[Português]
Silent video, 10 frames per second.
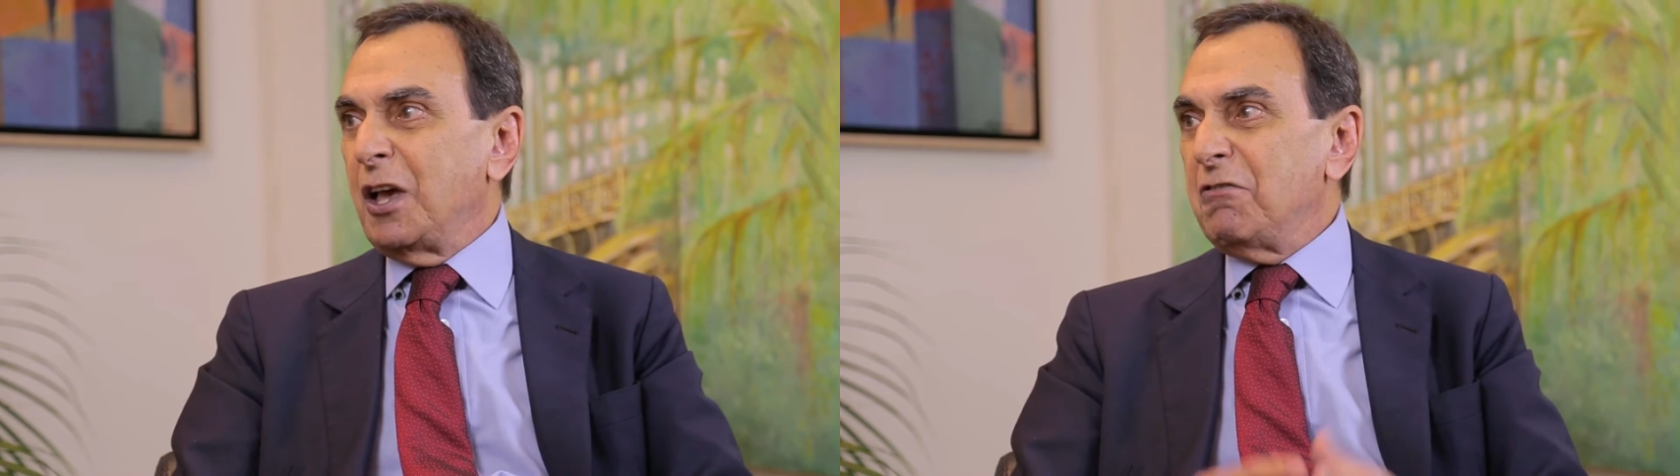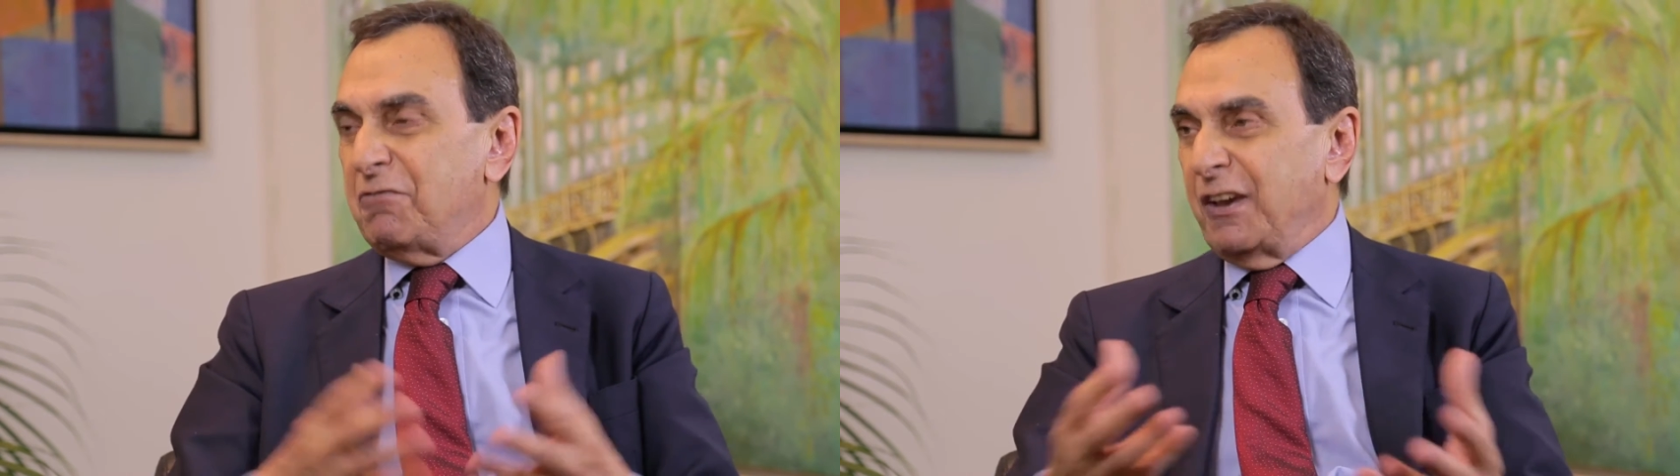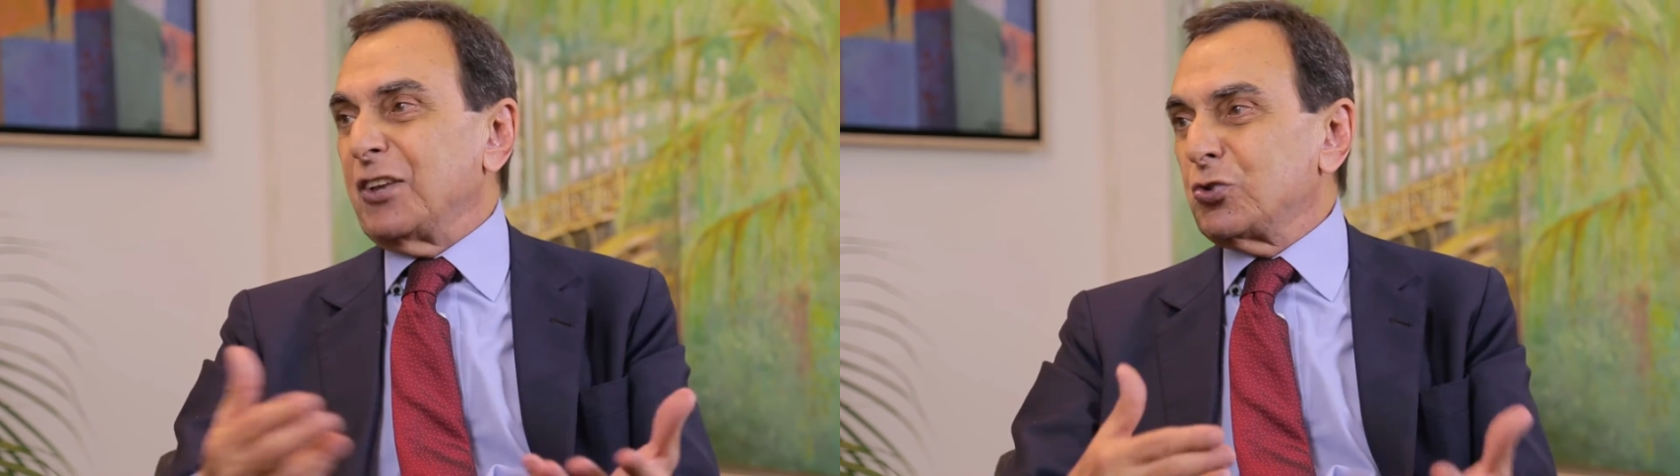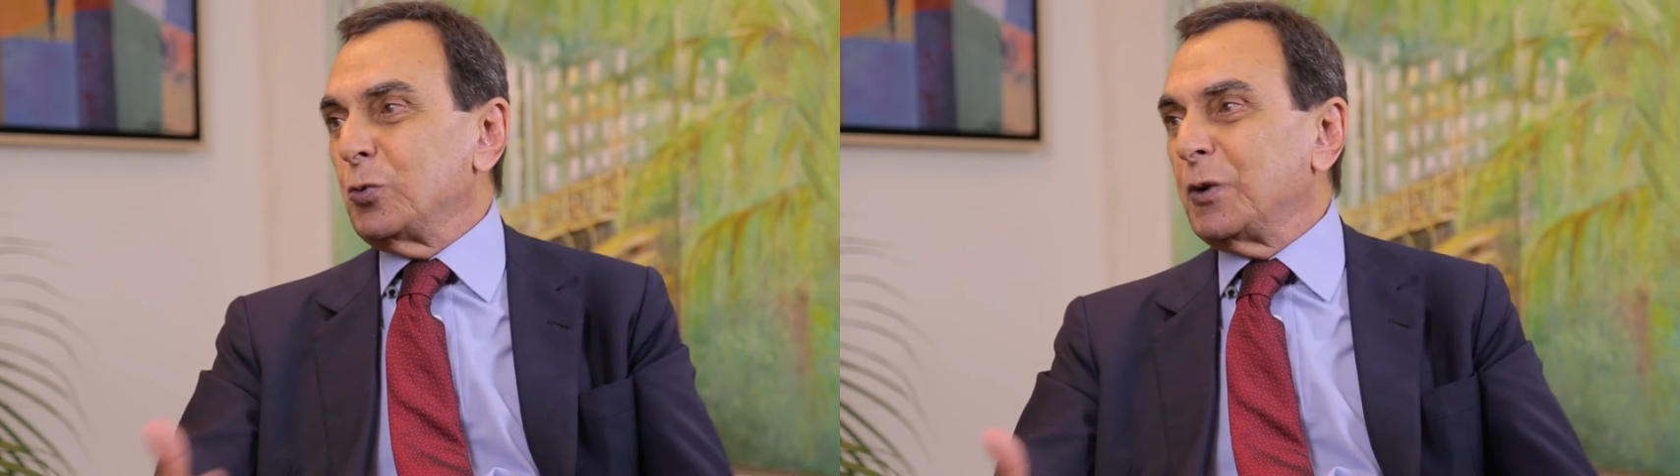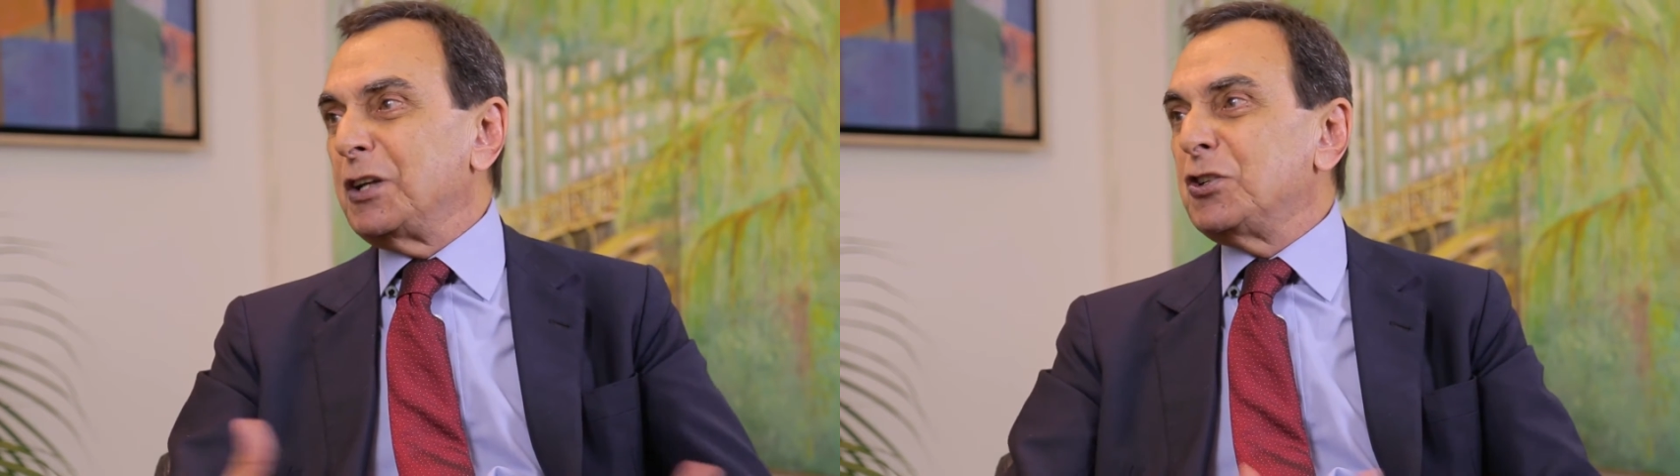vem a
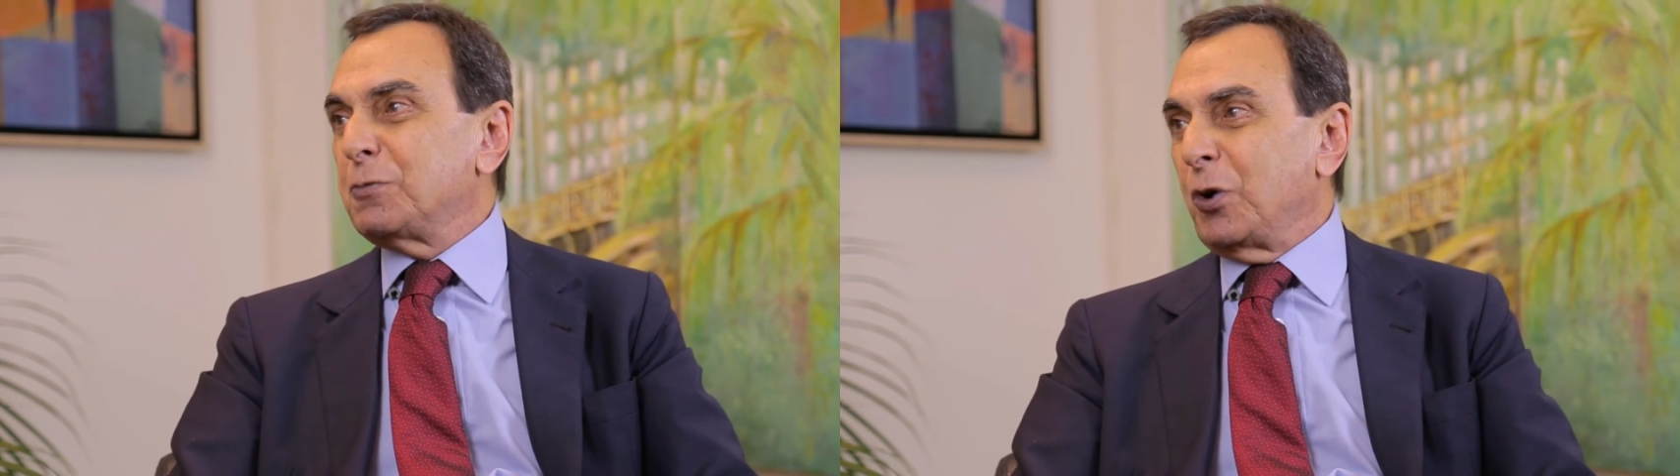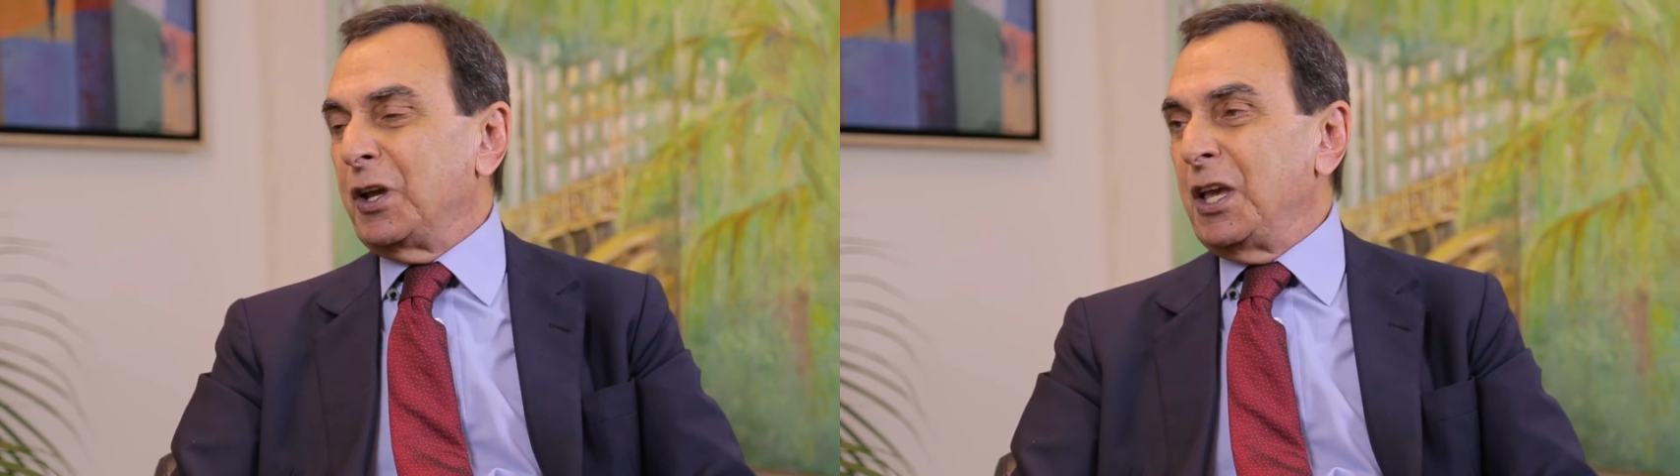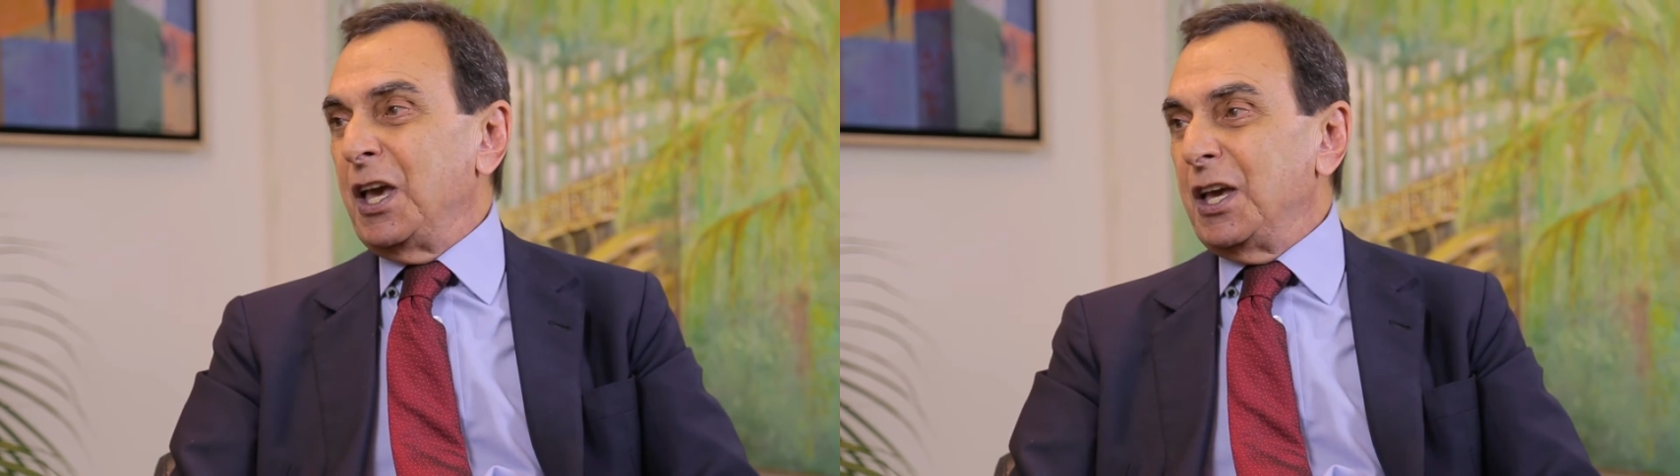súmula e dispõe